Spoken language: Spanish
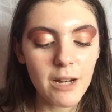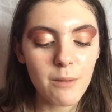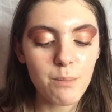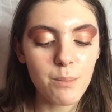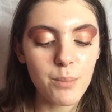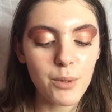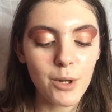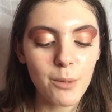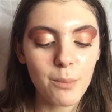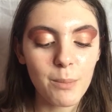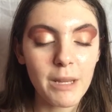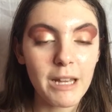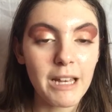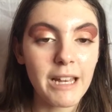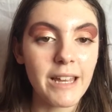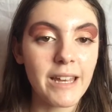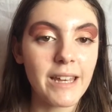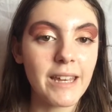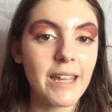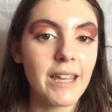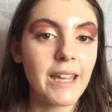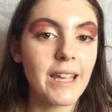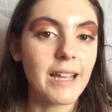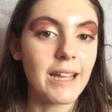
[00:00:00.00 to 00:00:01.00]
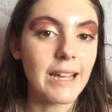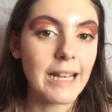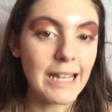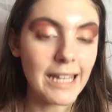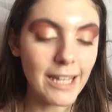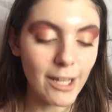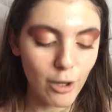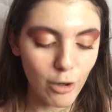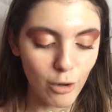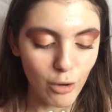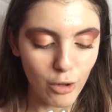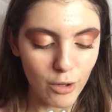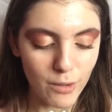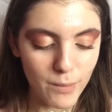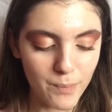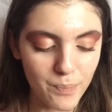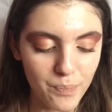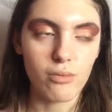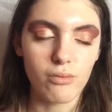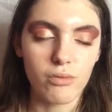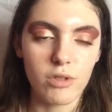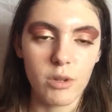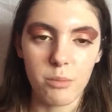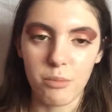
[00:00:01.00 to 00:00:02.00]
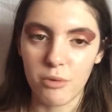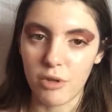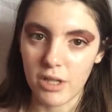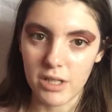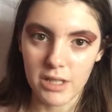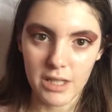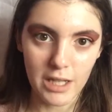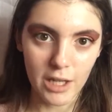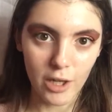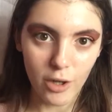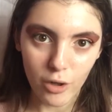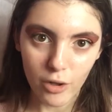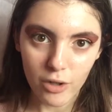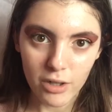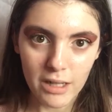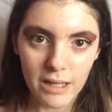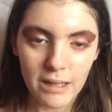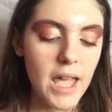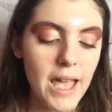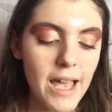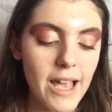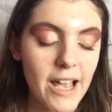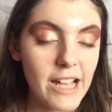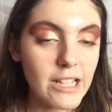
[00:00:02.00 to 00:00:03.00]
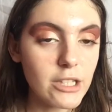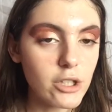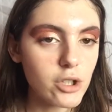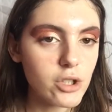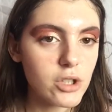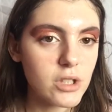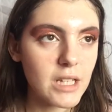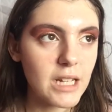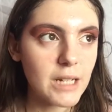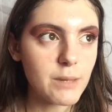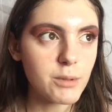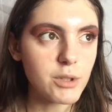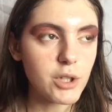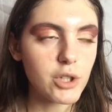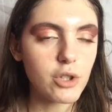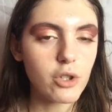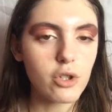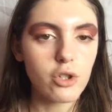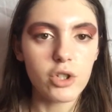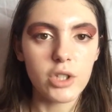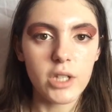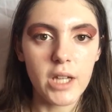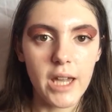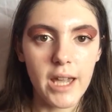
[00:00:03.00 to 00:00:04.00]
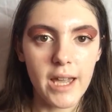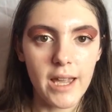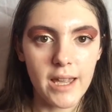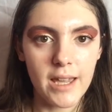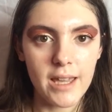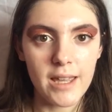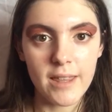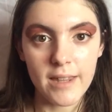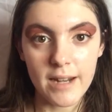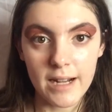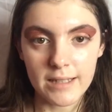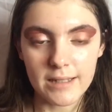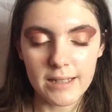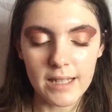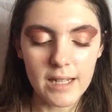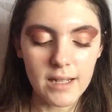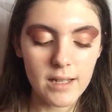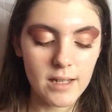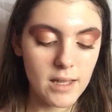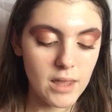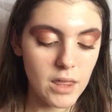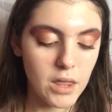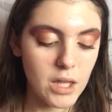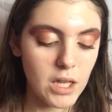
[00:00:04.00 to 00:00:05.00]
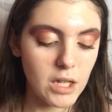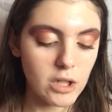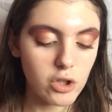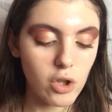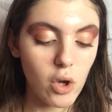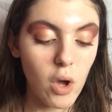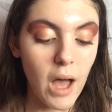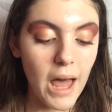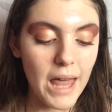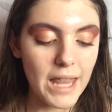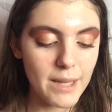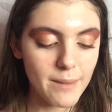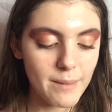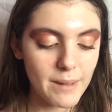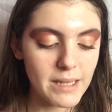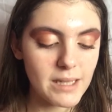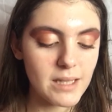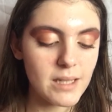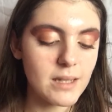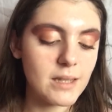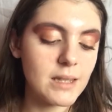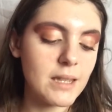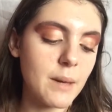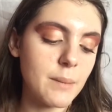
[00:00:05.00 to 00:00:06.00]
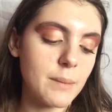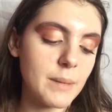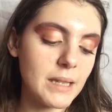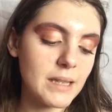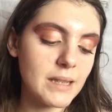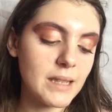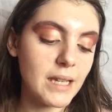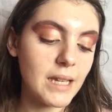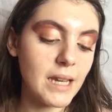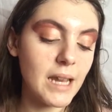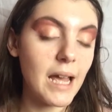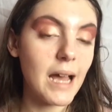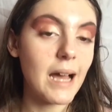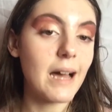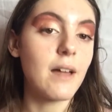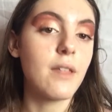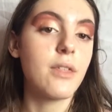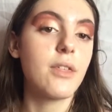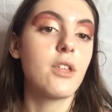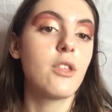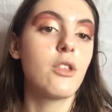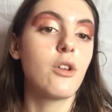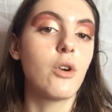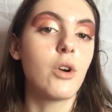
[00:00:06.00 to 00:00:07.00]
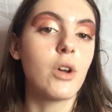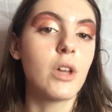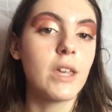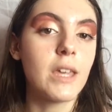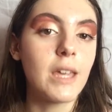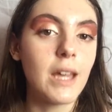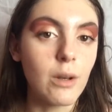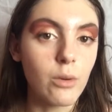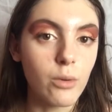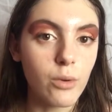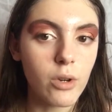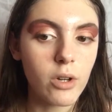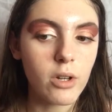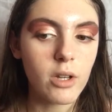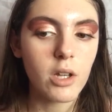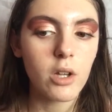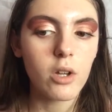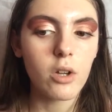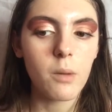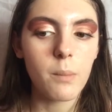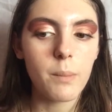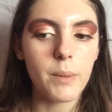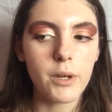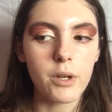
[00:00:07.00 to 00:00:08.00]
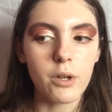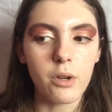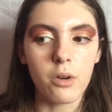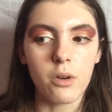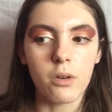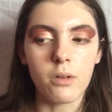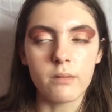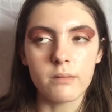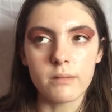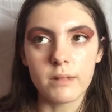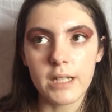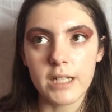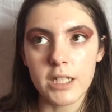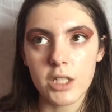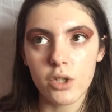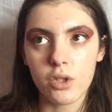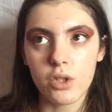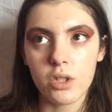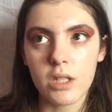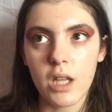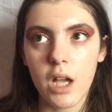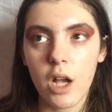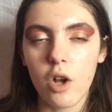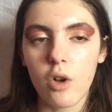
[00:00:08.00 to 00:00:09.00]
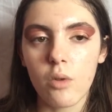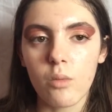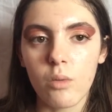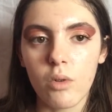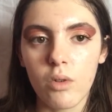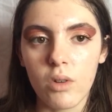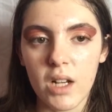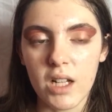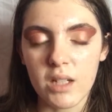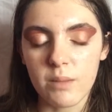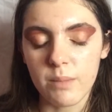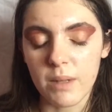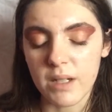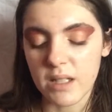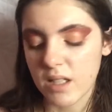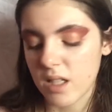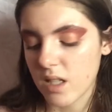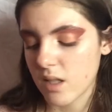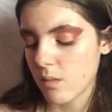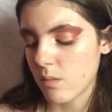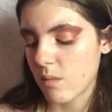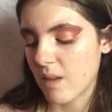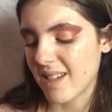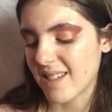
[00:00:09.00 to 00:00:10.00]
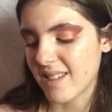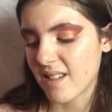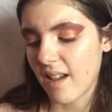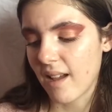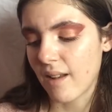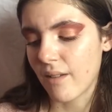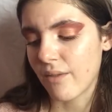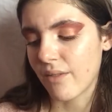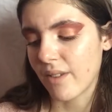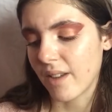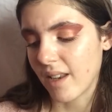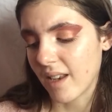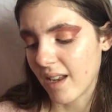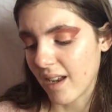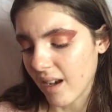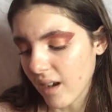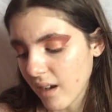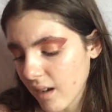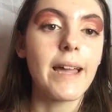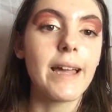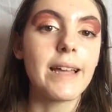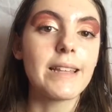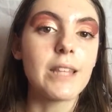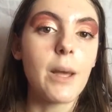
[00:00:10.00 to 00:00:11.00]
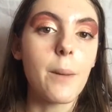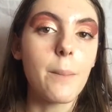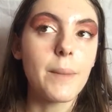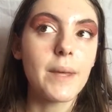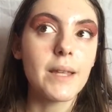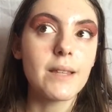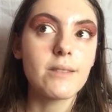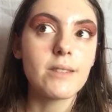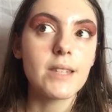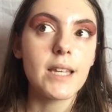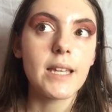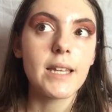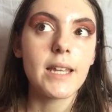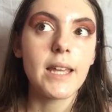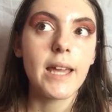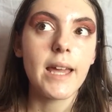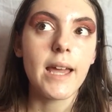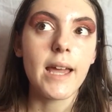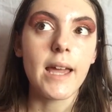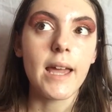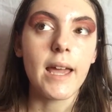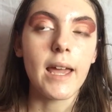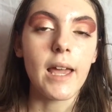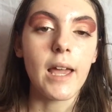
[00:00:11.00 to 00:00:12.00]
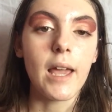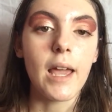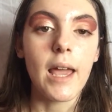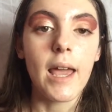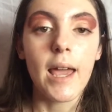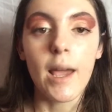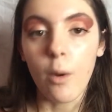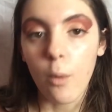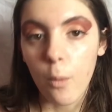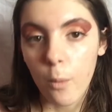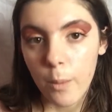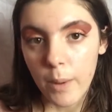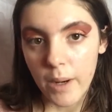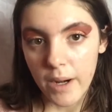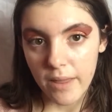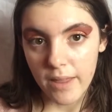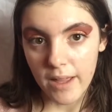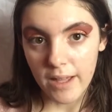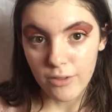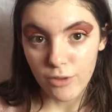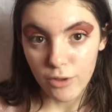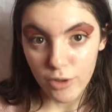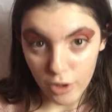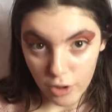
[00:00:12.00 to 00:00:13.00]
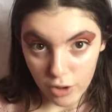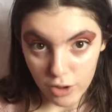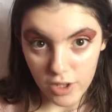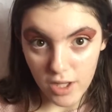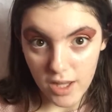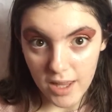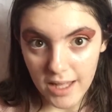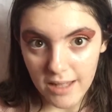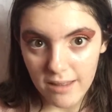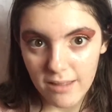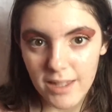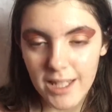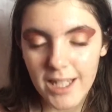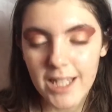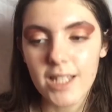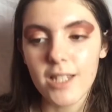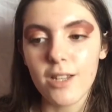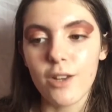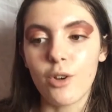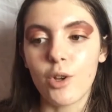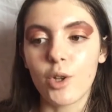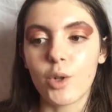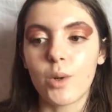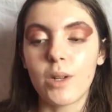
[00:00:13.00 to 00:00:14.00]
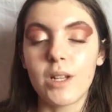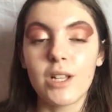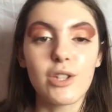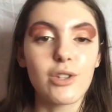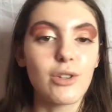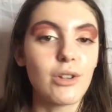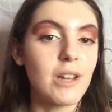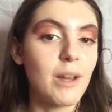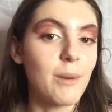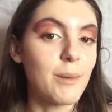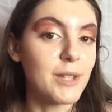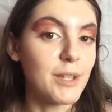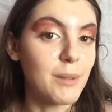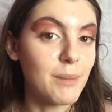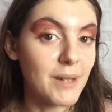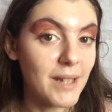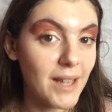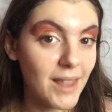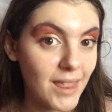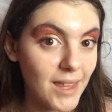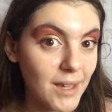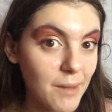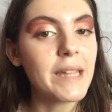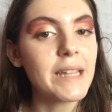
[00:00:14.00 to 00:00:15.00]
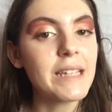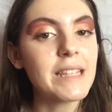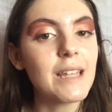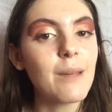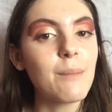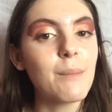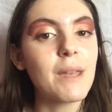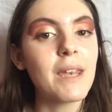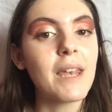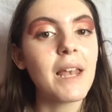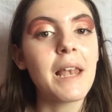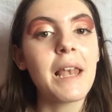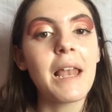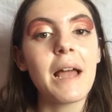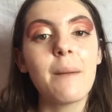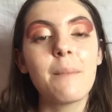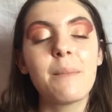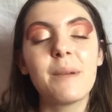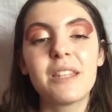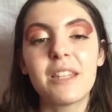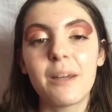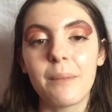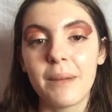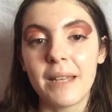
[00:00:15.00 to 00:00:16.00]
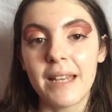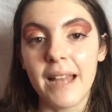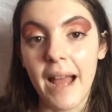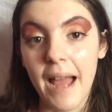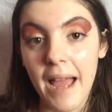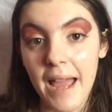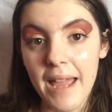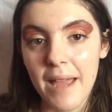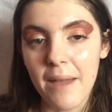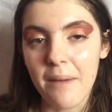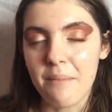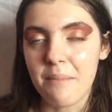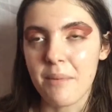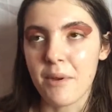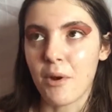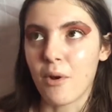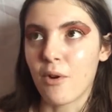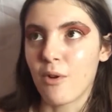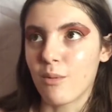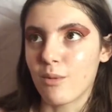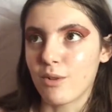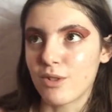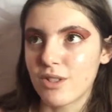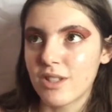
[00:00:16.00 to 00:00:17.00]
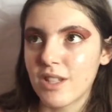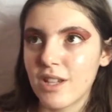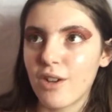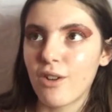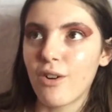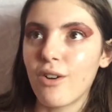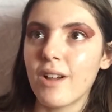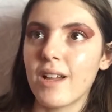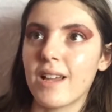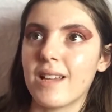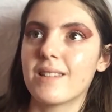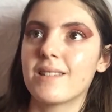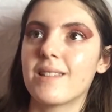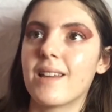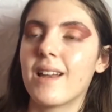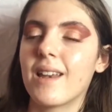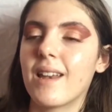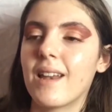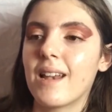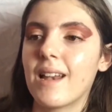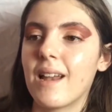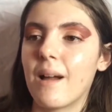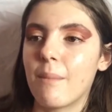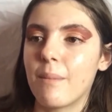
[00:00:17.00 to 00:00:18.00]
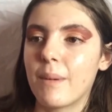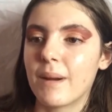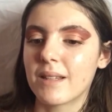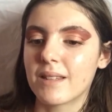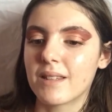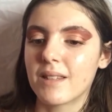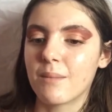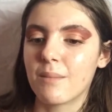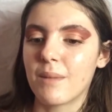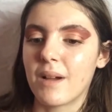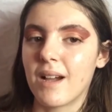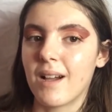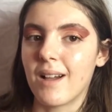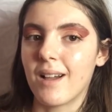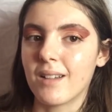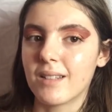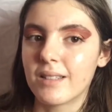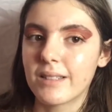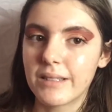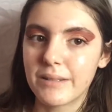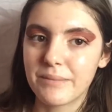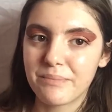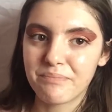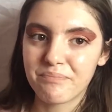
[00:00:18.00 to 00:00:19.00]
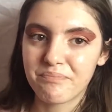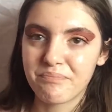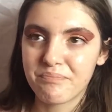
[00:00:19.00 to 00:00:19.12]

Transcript: el propilene glicol, un tipo de silicona. Esos digamos que son los que hidratan, ¿cierto? Además también tiene ácido hialurónico, pero esto está como en las partes más al final. Eh, también tiene eh, un par de antioxidantes, los cuales son la vitamina C y también la vitamina E, pero como os digo, están en la parte más